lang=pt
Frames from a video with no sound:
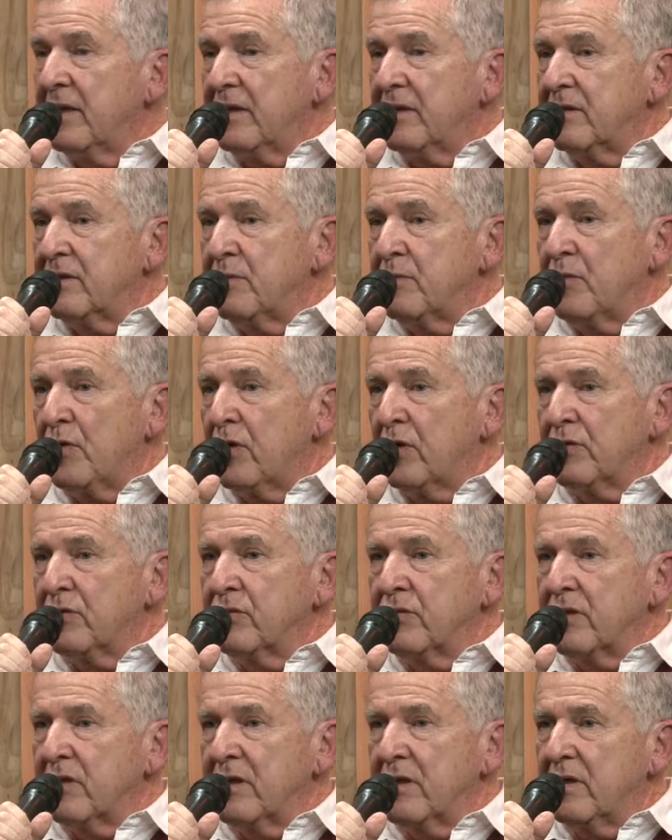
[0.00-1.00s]
de
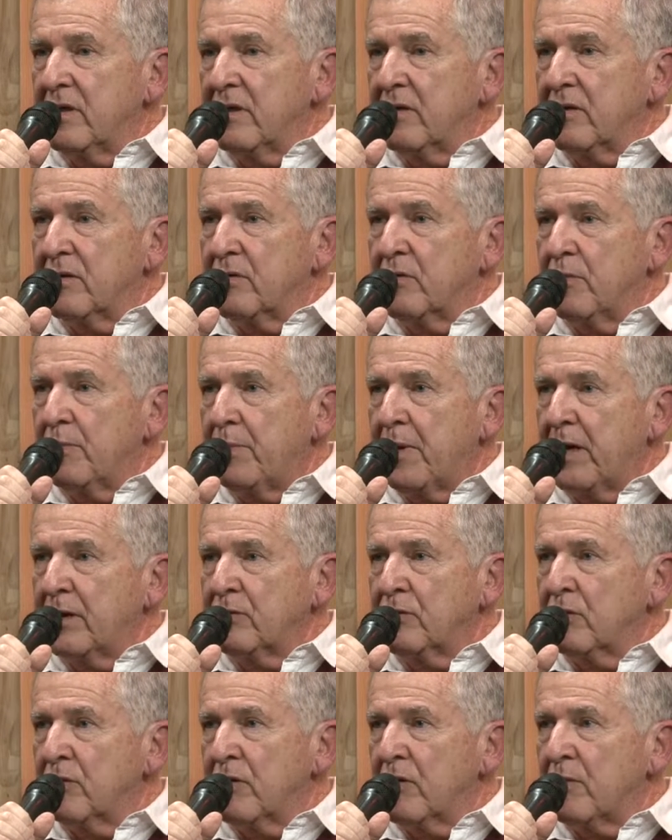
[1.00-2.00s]
modo que o
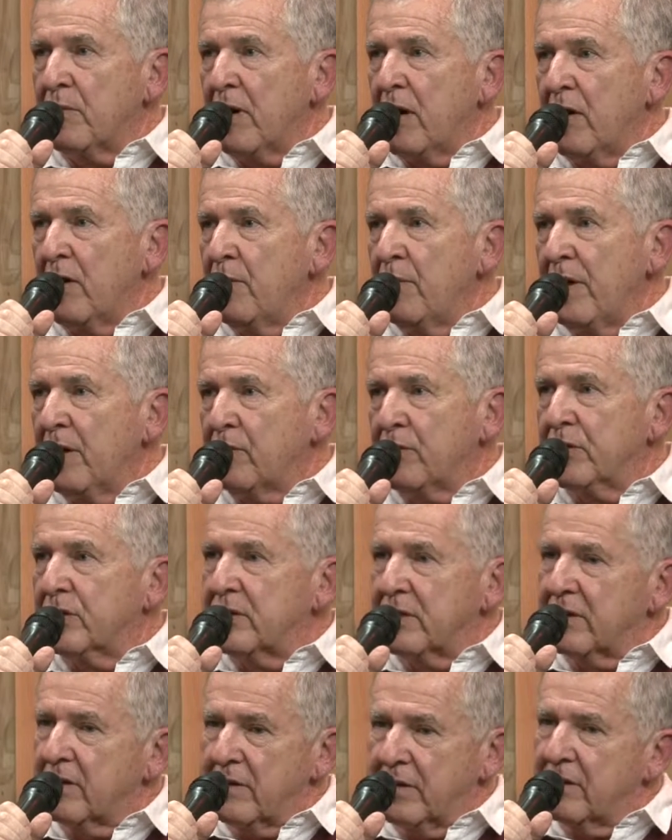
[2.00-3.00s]
parto normal é uma
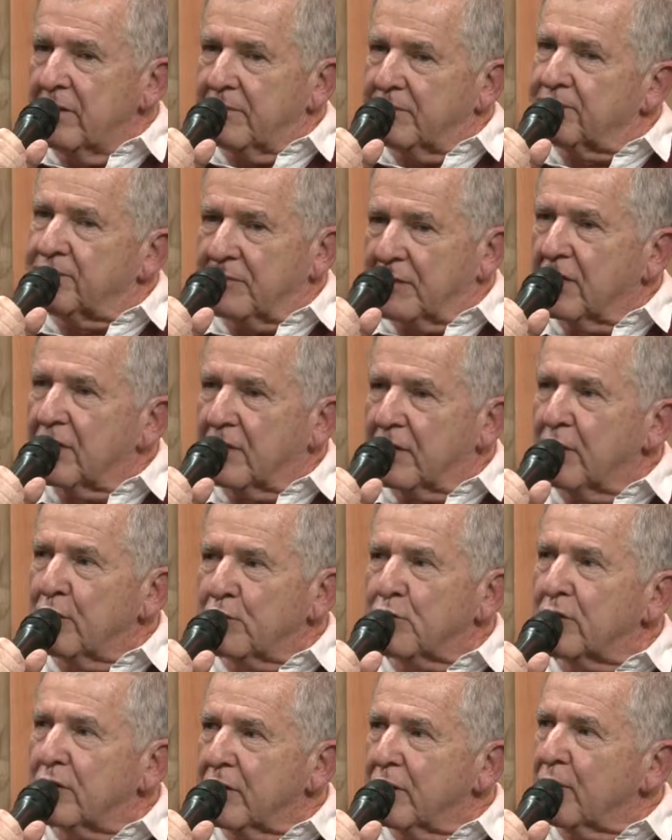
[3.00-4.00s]
coisa que
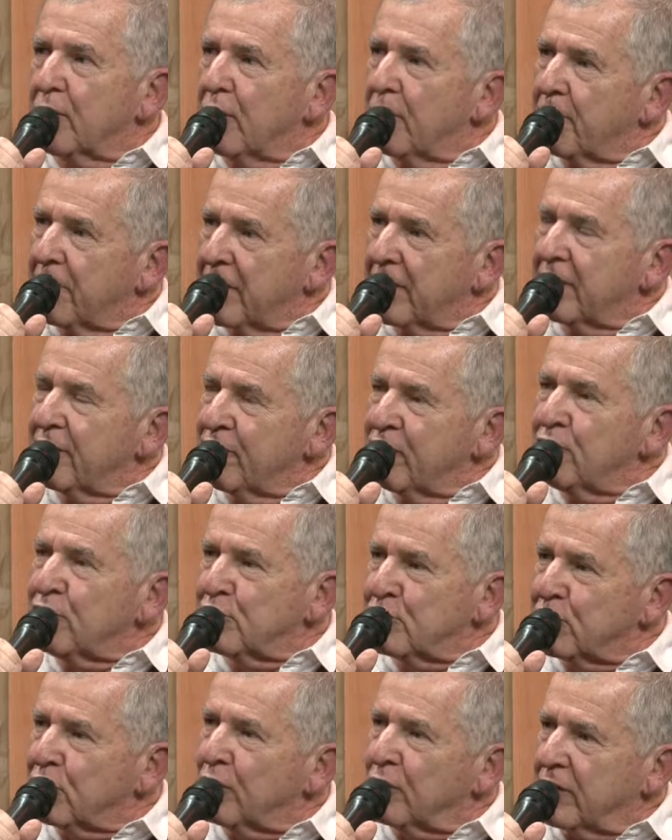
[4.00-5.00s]
Deus criou para que
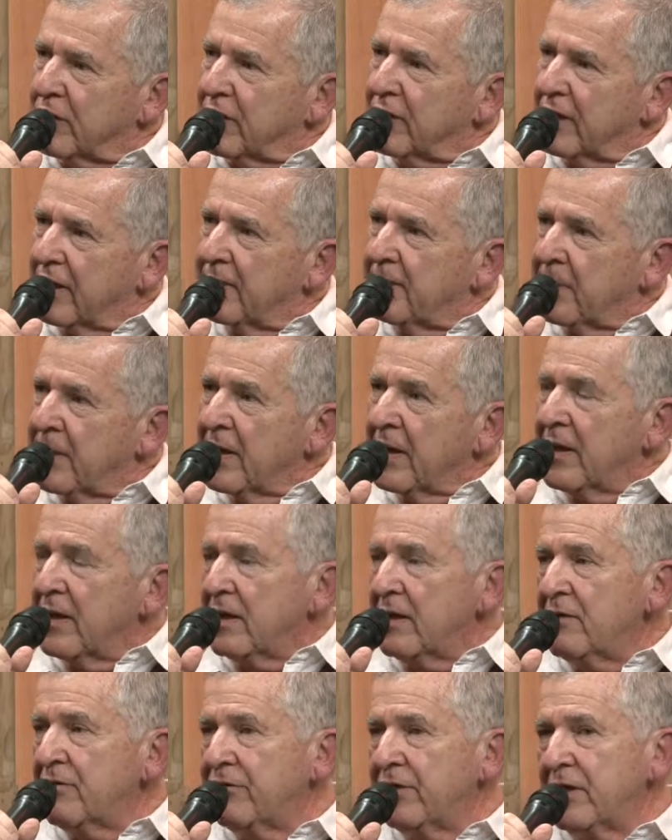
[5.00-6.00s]
funcione. Né?
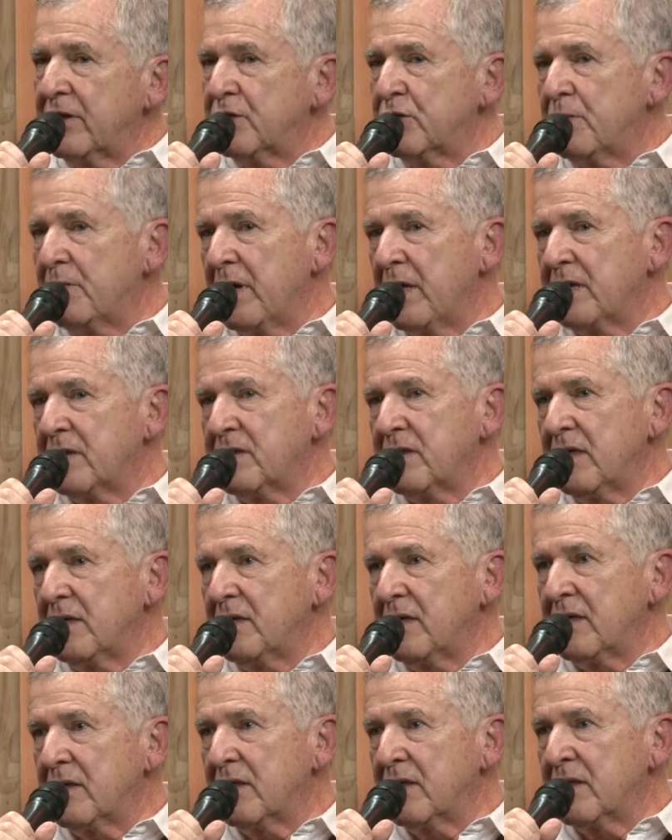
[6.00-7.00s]
Infelizmente, a
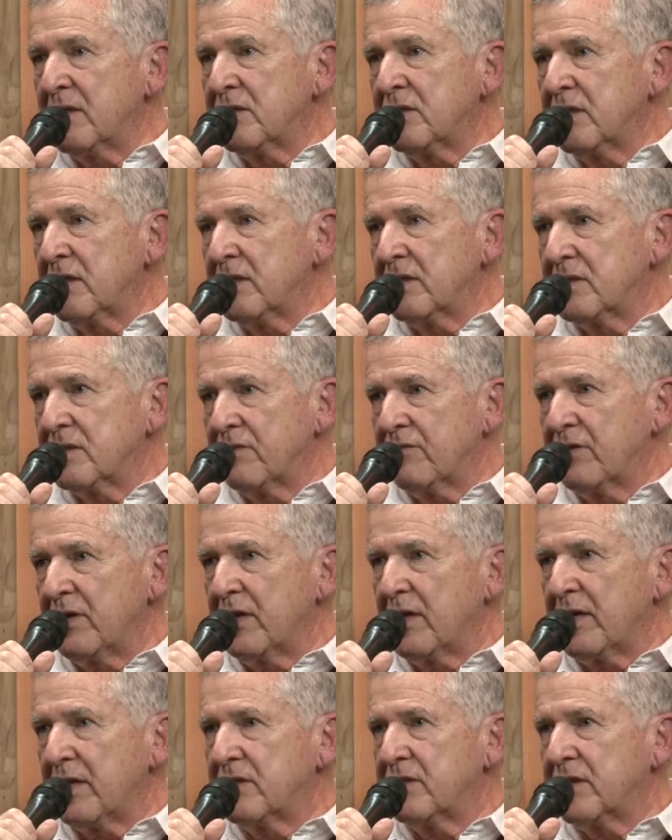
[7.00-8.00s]
tendência, é, você
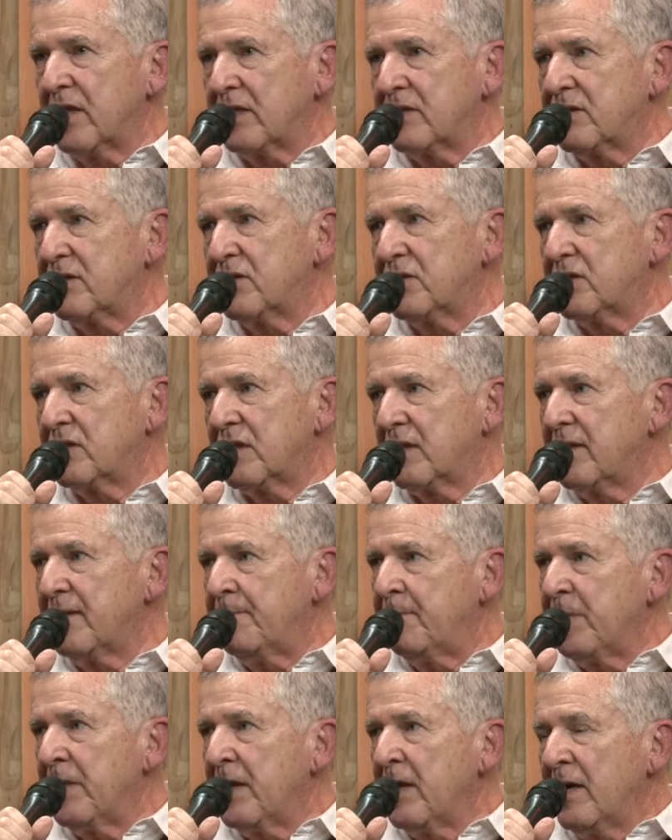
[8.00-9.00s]
vê a estatística,
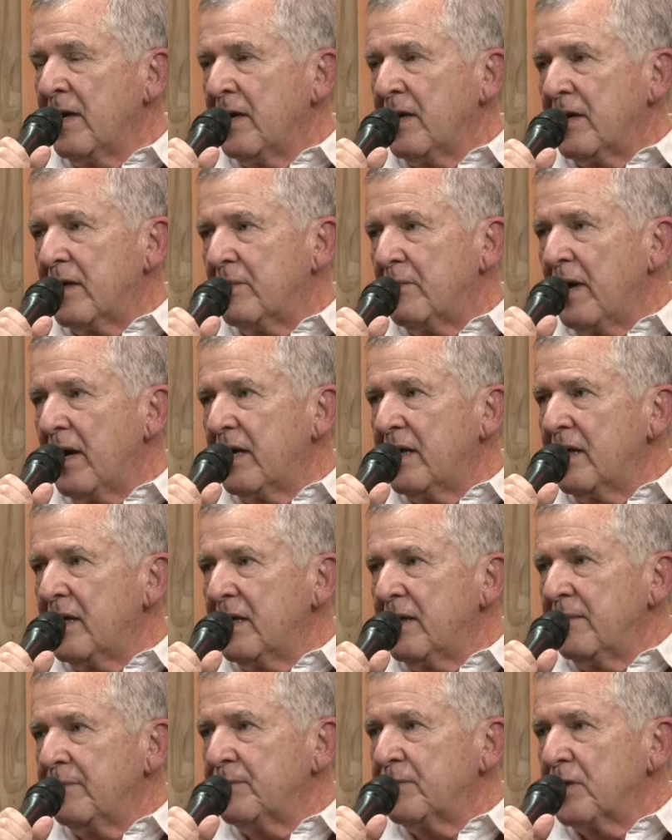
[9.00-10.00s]
né? em
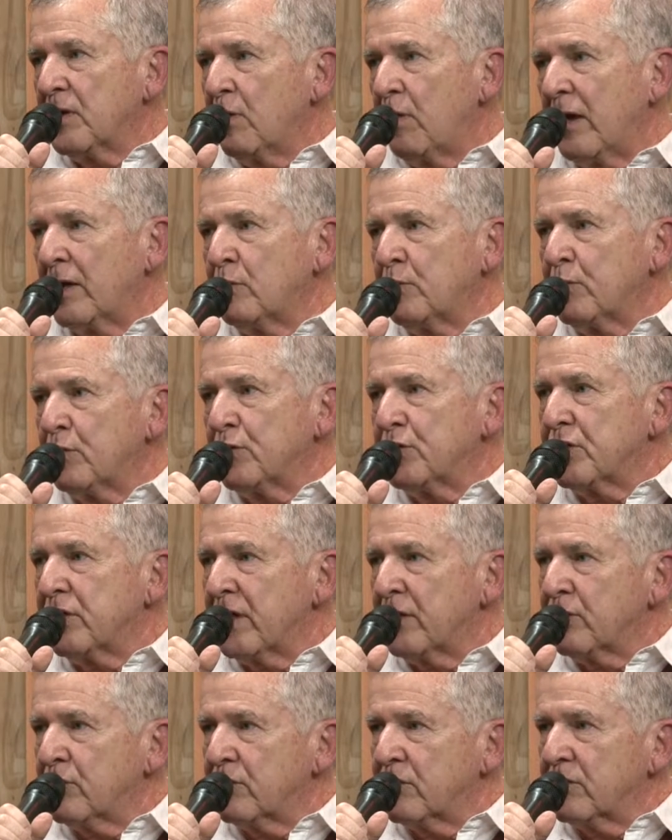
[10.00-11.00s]
Marília,
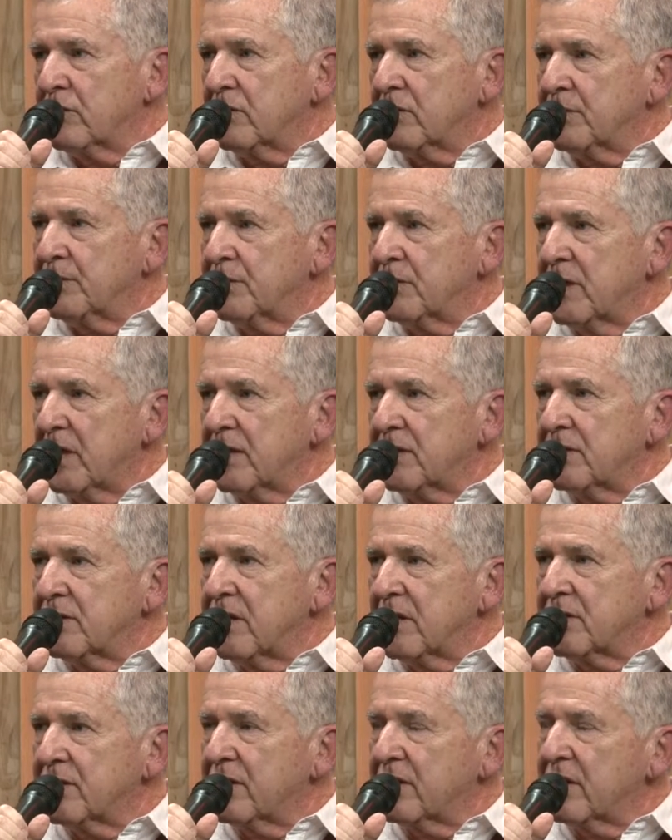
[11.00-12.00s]
4% das,
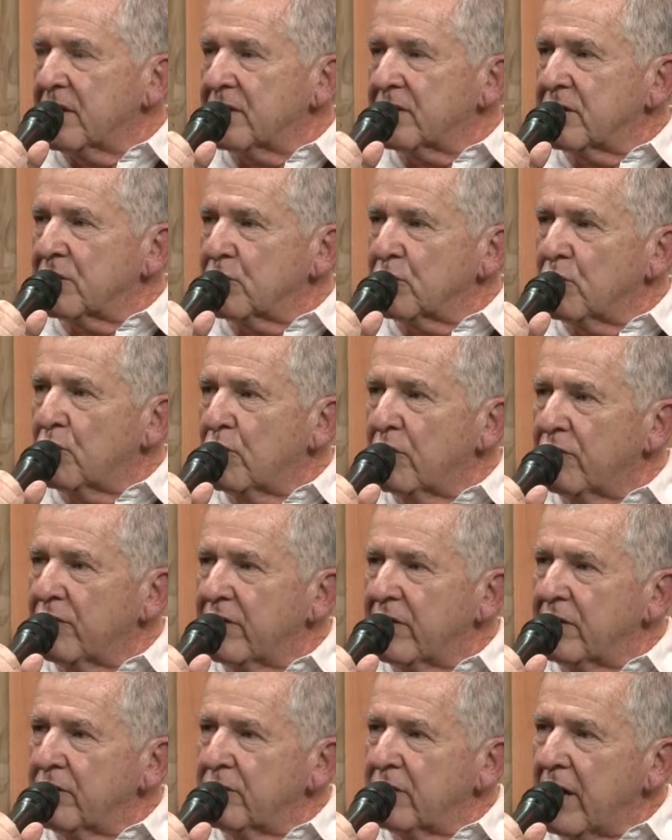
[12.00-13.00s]
das crianças do
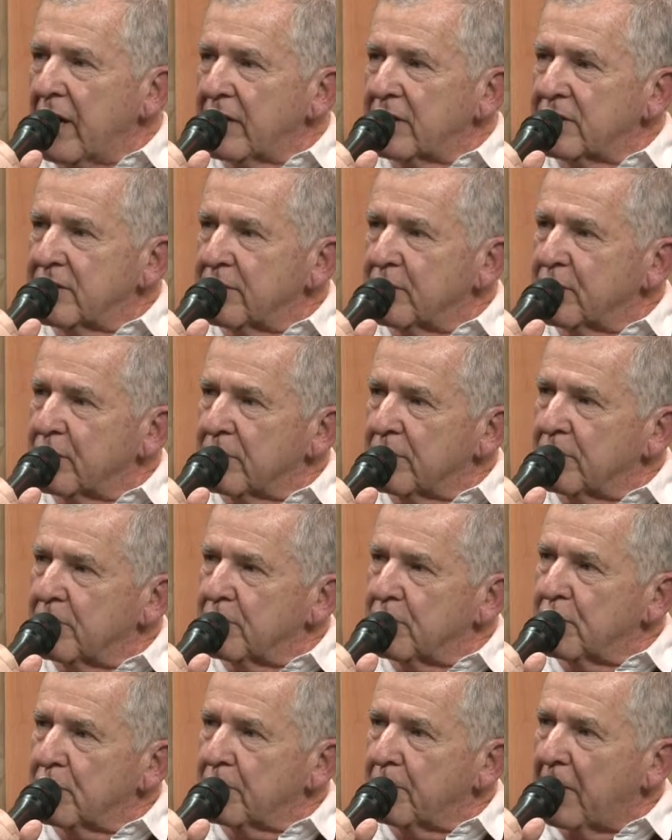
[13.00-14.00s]
convênio nascem por, por